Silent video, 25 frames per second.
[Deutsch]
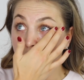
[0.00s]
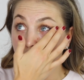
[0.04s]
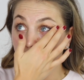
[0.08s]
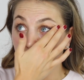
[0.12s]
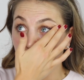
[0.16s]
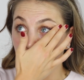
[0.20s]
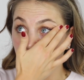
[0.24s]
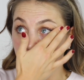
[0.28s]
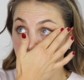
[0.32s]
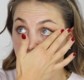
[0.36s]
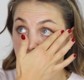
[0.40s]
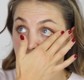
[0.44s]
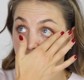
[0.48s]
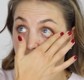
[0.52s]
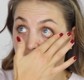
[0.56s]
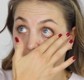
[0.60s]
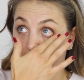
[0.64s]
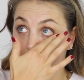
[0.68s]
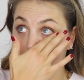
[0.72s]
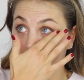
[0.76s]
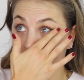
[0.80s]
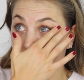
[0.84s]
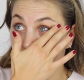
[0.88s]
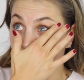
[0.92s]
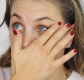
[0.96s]
Und
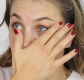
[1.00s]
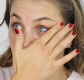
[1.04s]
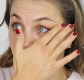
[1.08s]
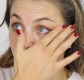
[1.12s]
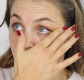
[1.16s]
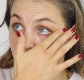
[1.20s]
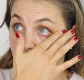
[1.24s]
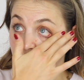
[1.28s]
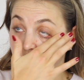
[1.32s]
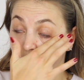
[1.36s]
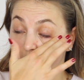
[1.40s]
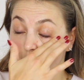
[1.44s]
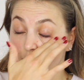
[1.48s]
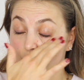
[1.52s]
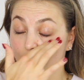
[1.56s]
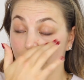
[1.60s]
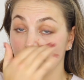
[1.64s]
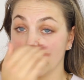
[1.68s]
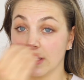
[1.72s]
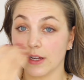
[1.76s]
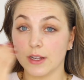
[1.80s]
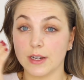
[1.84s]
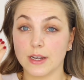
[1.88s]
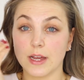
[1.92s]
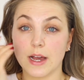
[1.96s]
ähm, gerade wenn ich so
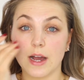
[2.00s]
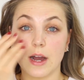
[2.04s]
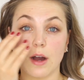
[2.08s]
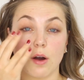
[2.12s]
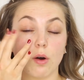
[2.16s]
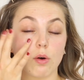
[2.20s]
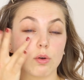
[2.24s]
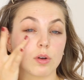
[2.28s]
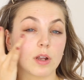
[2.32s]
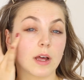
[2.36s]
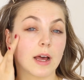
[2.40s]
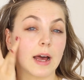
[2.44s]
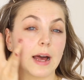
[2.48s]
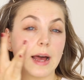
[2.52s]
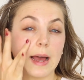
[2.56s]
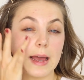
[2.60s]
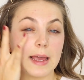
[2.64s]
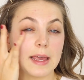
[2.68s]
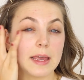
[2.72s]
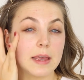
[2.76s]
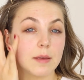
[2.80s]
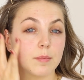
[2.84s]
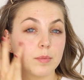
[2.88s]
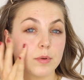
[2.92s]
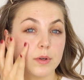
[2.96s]
viel an der Haut
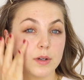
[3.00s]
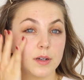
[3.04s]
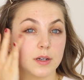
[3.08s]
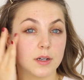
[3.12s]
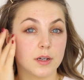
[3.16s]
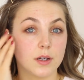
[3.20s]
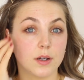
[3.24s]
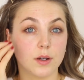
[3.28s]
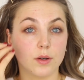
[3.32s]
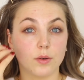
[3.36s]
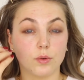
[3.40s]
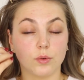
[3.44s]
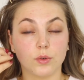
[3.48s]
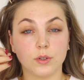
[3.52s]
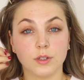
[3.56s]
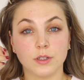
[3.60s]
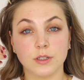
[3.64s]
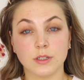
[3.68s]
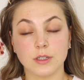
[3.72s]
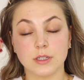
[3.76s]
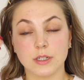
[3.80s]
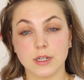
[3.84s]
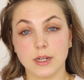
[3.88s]
reibe und